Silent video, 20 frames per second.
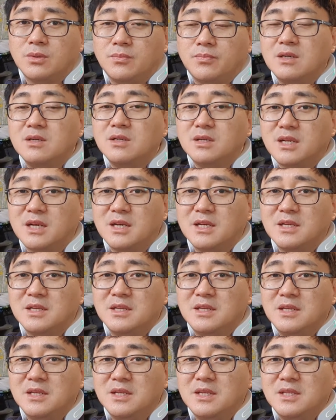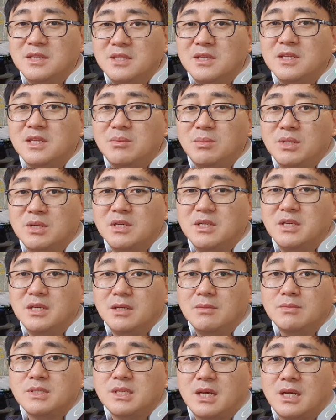그거랑 느낌이 거의
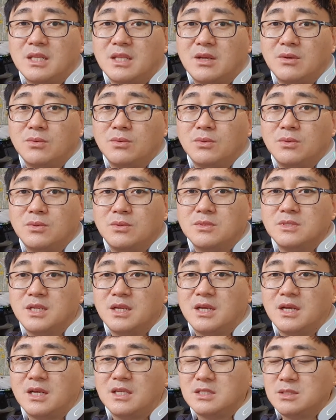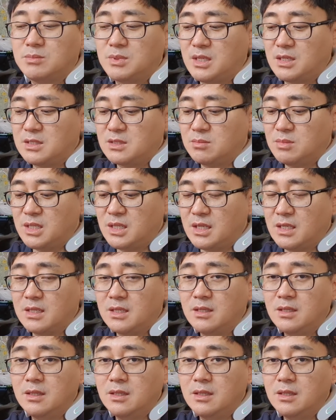흡사하다고 생각하시면 되겠습니다.